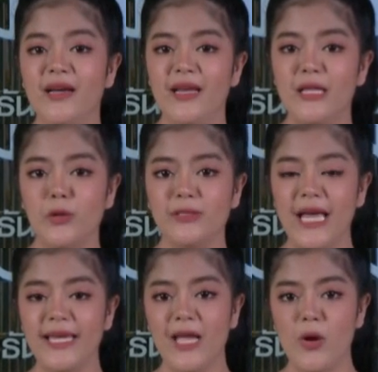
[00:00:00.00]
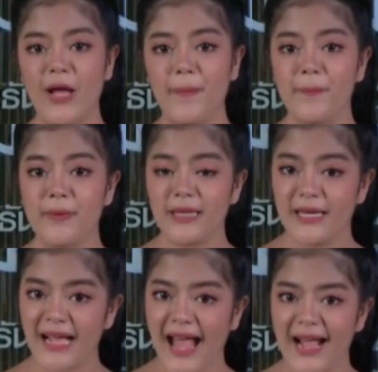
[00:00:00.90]
ที่สนใจเกี่ยวกับ
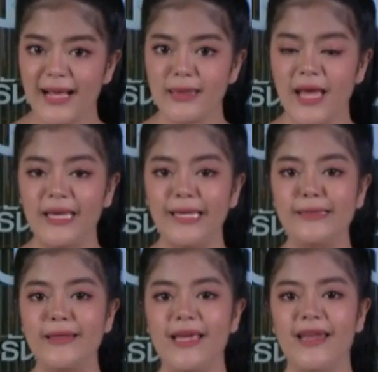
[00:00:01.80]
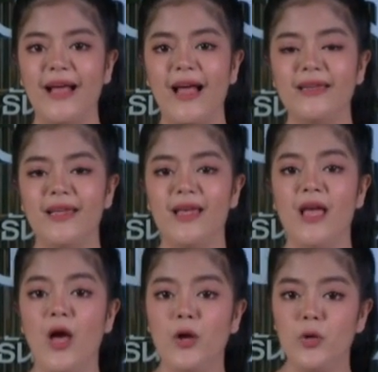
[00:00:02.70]
สินค้าเกษตรอินทรีย์นะคะที่
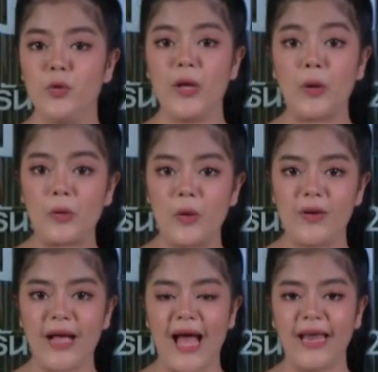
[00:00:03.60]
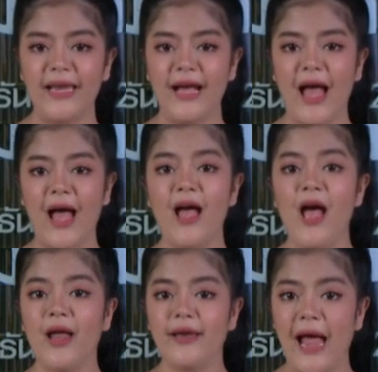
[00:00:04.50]
อยู่ในโครงการนะคะ
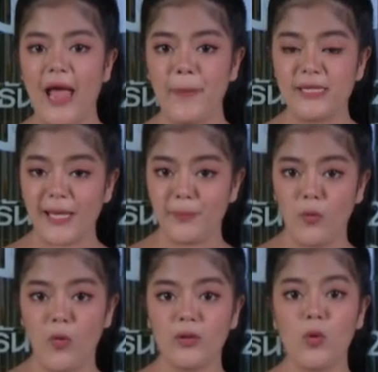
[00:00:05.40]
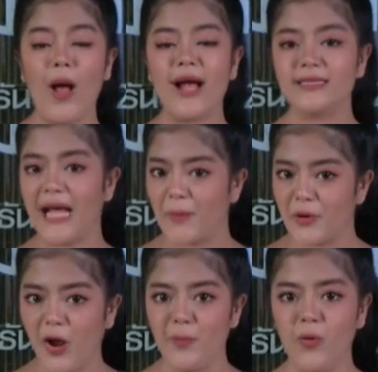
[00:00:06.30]
ได้ไปจัดบูธกว่า
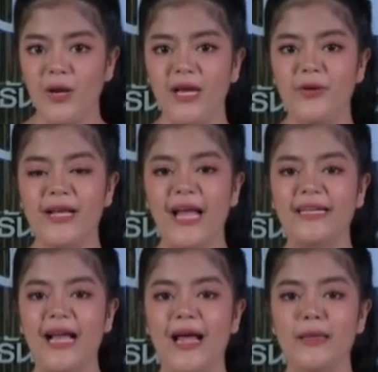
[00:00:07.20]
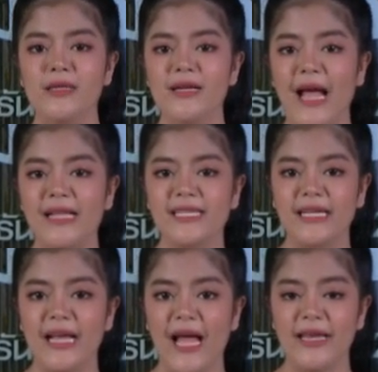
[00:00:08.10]
300บูธเลยด้วยกันค่ะ ซึ่งงานจั
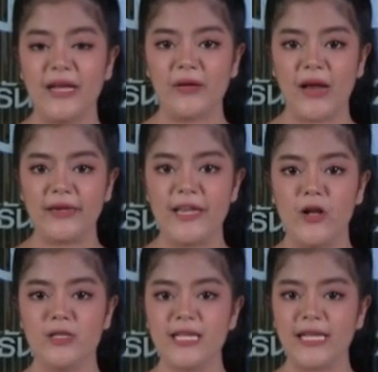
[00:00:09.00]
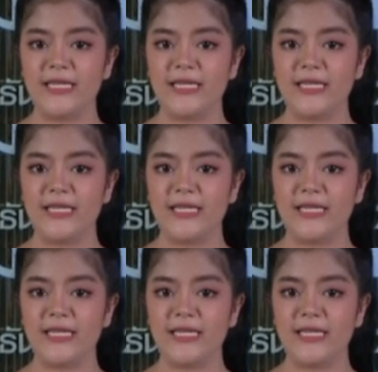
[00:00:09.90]
ดงานในครั้งนี้ก็จัด